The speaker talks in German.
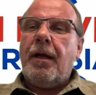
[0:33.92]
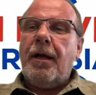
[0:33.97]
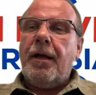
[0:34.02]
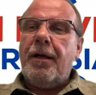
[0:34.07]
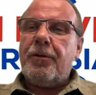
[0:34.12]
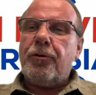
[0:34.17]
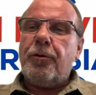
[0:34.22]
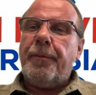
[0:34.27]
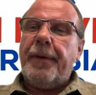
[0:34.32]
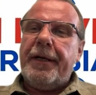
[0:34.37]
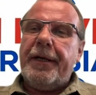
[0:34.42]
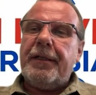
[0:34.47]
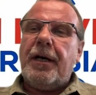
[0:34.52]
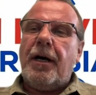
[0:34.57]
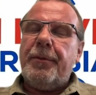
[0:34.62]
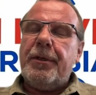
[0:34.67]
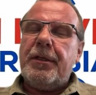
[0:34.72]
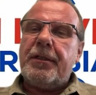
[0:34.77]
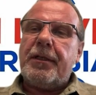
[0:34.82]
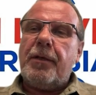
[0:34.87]
Also mein
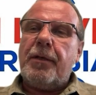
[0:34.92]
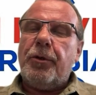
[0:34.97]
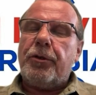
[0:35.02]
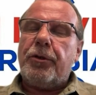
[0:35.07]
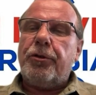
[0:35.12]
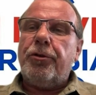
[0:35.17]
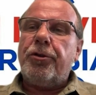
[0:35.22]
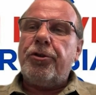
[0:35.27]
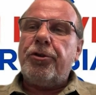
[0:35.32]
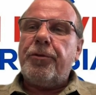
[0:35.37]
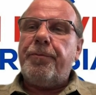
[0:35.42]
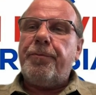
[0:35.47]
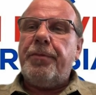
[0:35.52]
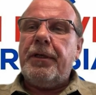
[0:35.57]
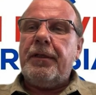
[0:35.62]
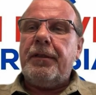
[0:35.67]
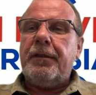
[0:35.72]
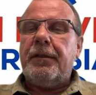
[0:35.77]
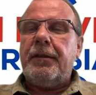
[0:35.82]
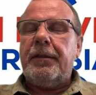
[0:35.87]
Name ist Wemer Kirsch,
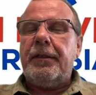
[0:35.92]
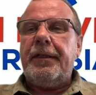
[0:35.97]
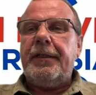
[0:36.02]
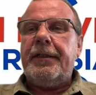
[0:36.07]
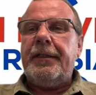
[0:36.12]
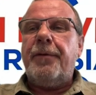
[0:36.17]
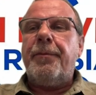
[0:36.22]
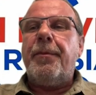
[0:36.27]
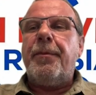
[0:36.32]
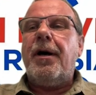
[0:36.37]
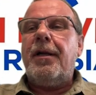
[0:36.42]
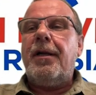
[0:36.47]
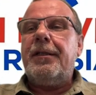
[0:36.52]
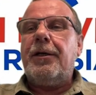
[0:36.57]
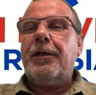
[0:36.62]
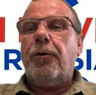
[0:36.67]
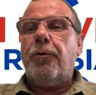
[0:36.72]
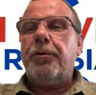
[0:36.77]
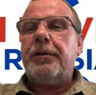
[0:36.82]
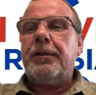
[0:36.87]
bin
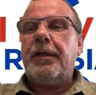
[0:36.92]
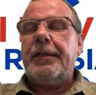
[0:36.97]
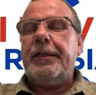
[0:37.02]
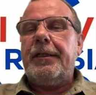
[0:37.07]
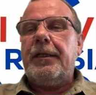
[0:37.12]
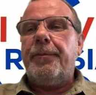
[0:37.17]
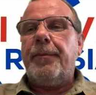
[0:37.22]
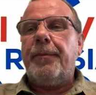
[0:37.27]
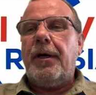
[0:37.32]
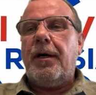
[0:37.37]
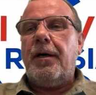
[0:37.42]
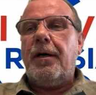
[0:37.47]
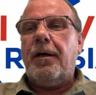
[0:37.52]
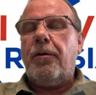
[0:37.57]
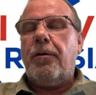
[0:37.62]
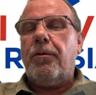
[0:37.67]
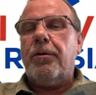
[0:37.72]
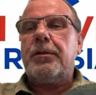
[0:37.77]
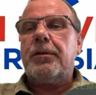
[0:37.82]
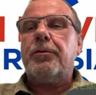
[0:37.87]
ehemaliger Unternehmer
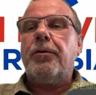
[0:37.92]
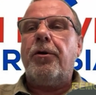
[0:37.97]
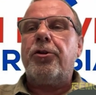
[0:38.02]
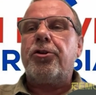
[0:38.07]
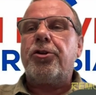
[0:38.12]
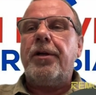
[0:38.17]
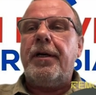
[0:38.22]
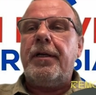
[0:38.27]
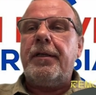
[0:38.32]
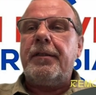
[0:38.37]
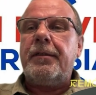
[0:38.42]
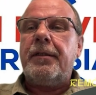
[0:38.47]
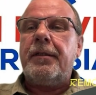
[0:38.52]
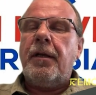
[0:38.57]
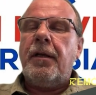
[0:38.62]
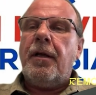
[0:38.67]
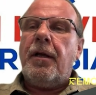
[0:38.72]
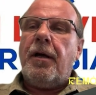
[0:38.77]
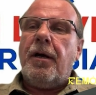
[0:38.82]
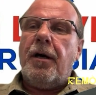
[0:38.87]
aus Deutschland,
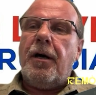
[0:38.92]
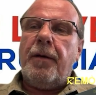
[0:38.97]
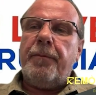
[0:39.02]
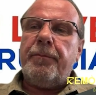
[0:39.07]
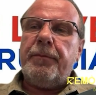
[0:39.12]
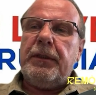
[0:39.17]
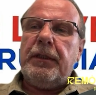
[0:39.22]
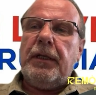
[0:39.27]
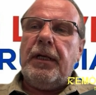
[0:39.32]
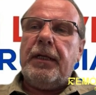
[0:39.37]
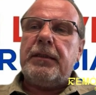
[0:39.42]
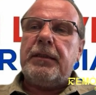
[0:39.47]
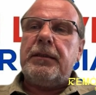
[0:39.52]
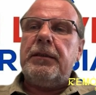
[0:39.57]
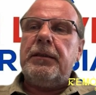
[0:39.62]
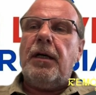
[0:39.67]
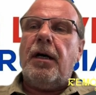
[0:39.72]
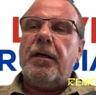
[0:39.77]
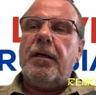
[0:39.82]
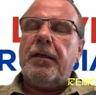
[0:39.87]
haben die
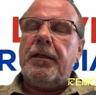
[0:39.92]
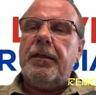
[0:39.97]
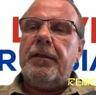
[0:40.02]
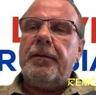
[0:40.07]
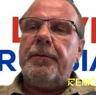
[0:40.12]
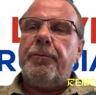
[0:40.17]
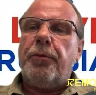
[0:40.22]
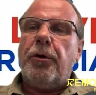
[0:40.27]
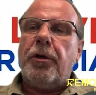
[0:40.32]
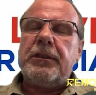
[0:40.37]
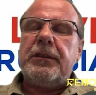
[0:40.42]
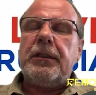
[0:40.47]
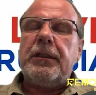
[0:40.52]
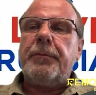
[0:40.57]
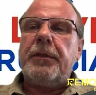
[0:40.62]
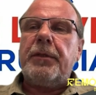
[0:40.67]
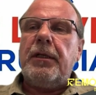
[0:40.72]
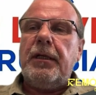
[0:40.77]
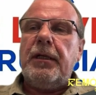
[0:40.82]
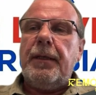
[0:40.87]
letzten Jahre in
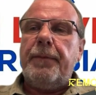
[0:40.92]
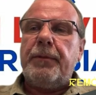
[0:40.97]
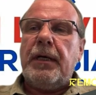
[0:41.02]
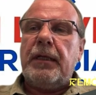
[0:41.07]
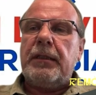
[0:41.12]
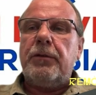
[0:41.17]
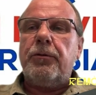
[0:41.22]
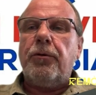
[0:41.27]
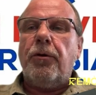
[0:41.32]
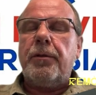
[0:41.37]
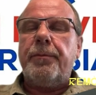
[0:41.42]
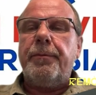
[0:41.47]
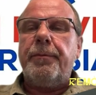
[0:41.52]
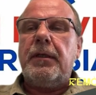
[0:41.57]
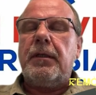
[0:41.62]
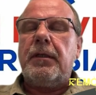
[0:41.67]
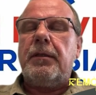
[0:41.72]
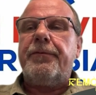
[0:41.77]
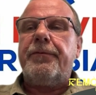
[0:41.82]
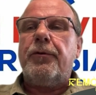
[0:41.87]
Potsdam gelebt, hatte dort
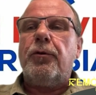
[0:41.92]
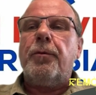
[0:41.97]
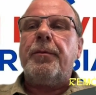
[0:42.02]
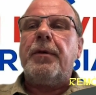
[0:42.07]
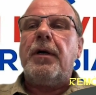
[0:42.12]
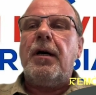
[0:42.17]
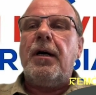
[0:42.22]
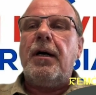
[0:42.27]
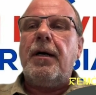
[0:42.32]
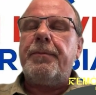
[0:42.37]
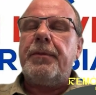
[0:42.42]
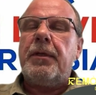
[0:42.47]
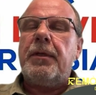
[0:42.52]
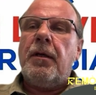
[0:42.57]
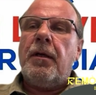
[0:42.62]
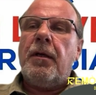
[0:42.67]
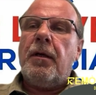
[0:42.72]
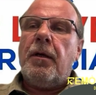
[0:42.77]
mehrere Firmen gehabt